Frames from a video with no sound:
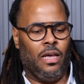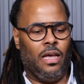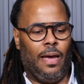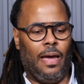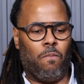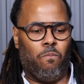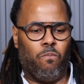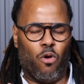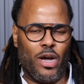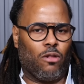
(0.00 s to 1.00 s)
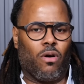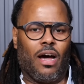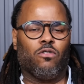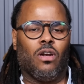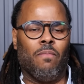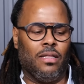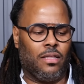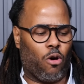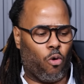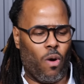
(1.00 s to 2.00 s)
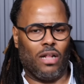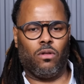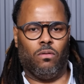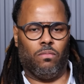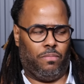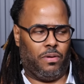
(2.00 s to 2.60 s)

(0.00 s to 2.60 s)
eh, voy a tocar solamente cuatro,